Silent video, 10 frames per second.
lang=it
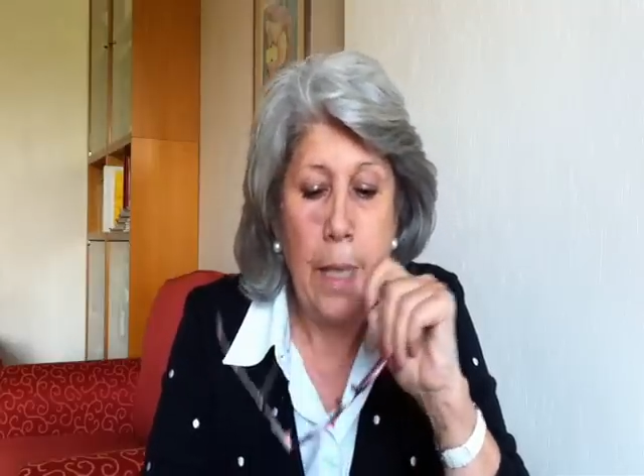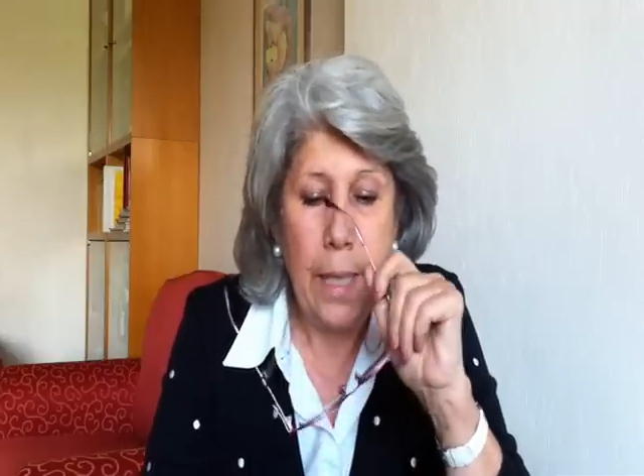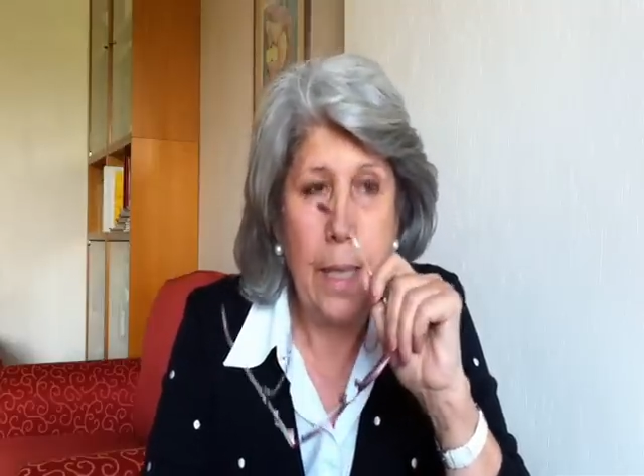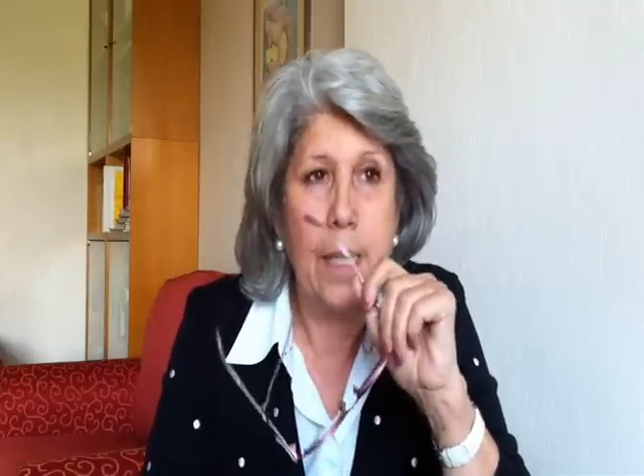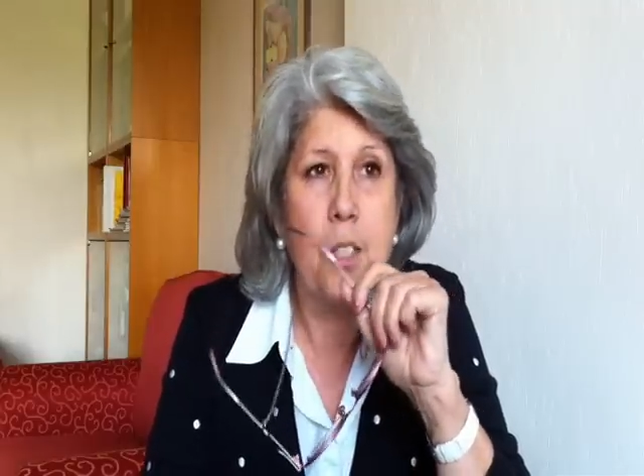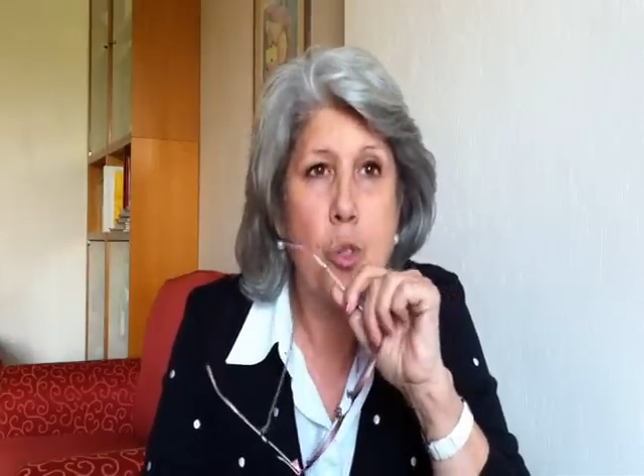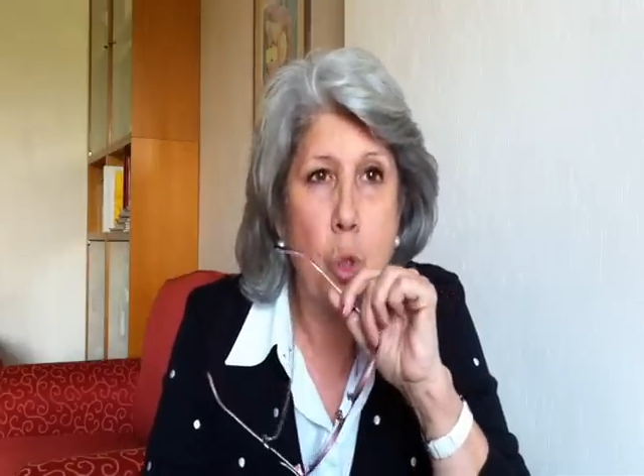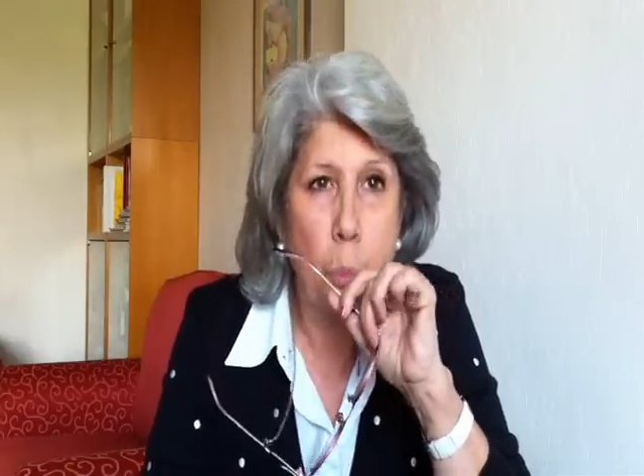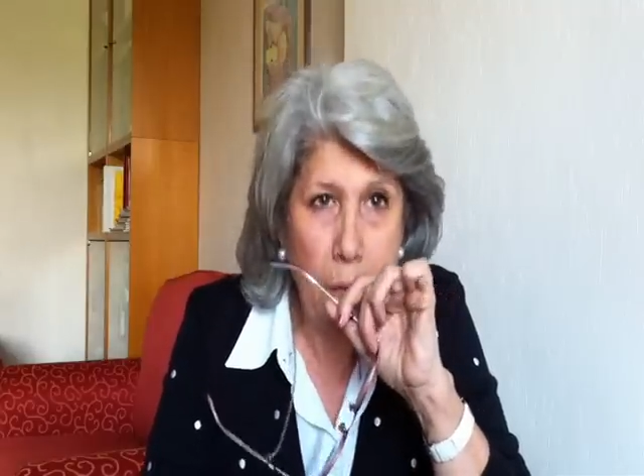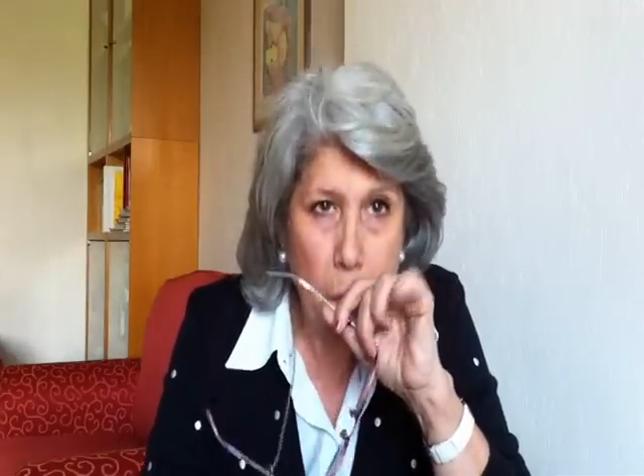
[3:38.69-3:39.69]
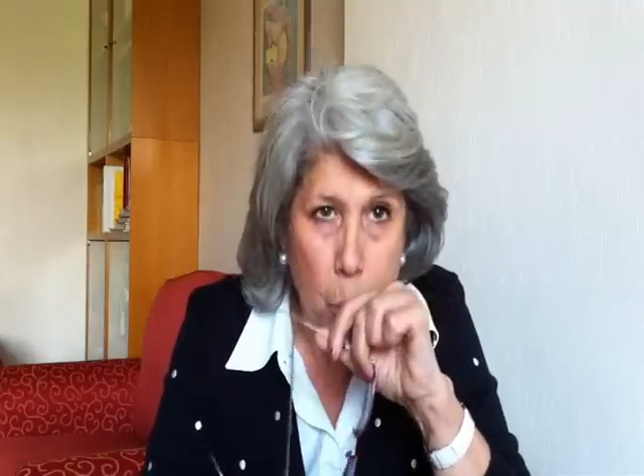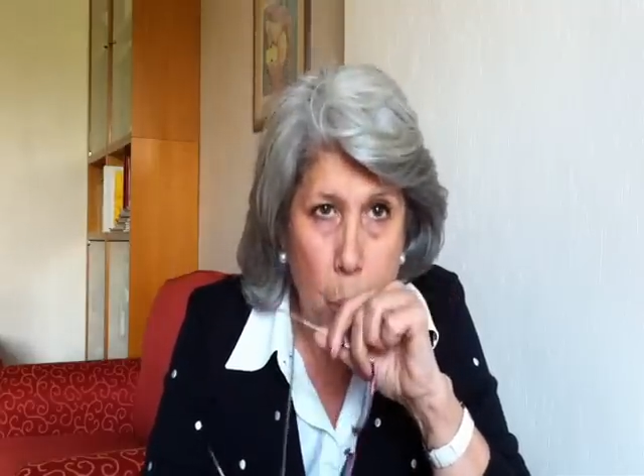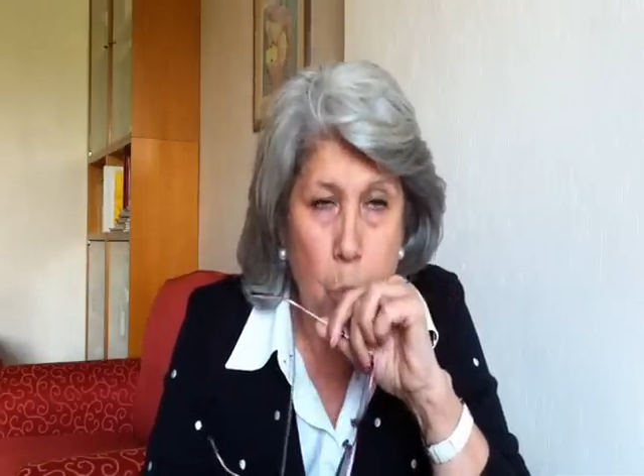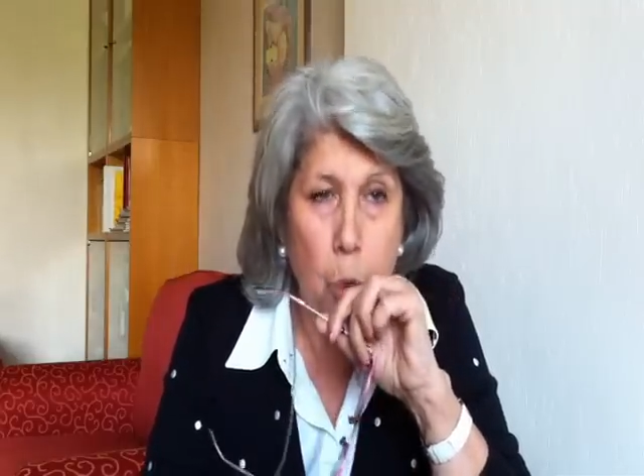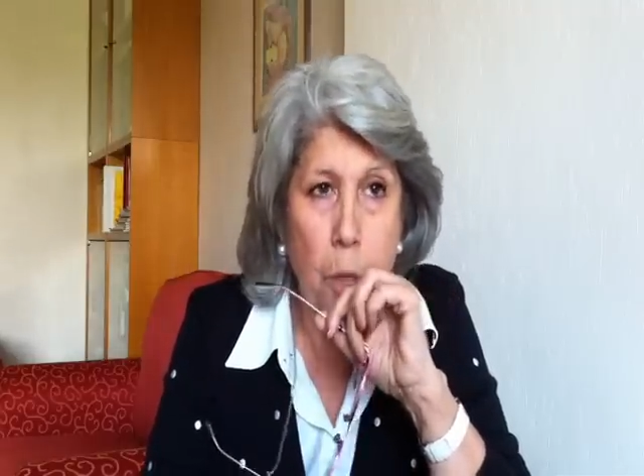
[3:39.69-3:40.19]
e
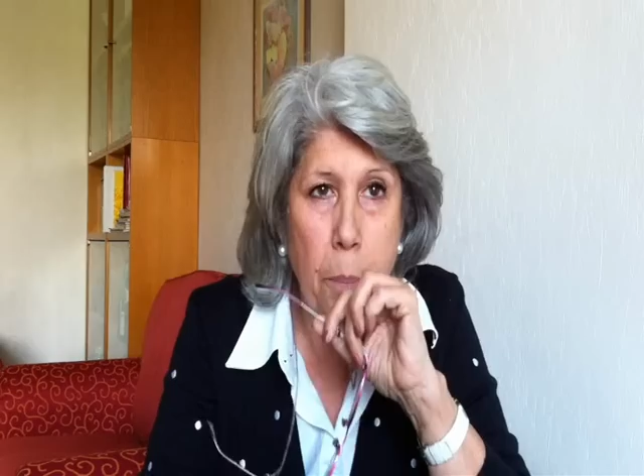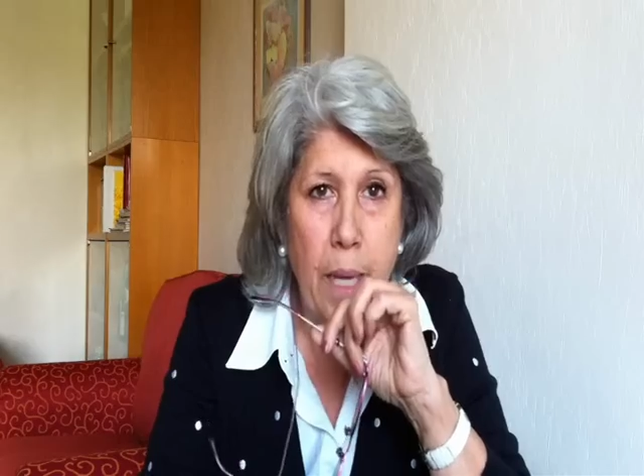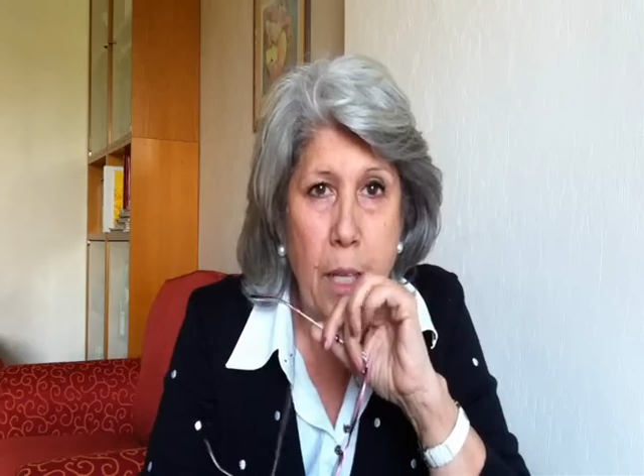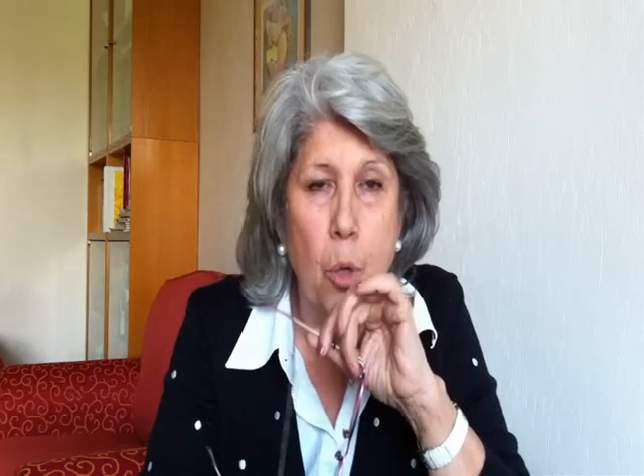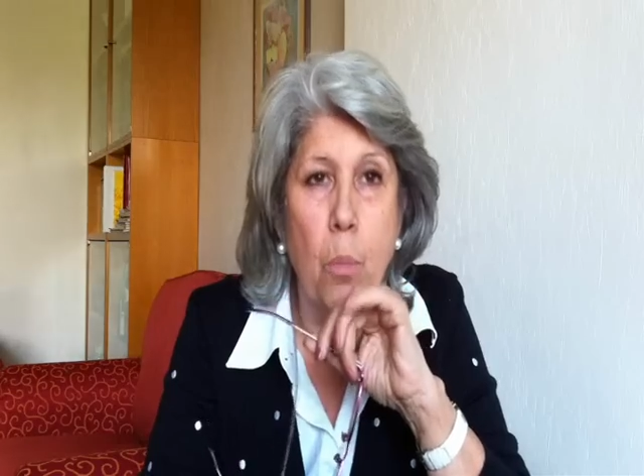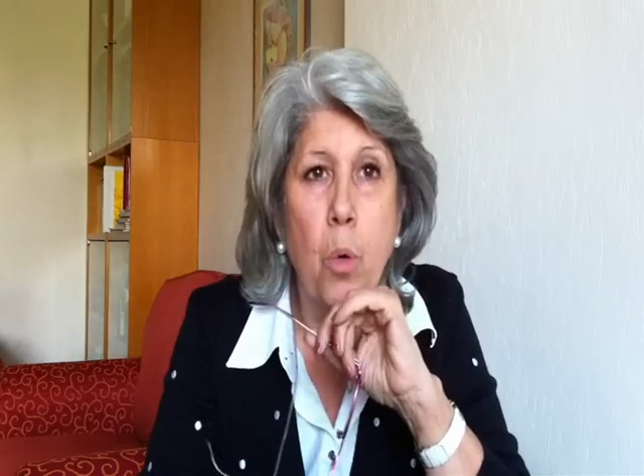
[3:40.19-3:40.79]
soprattutto, ripeto,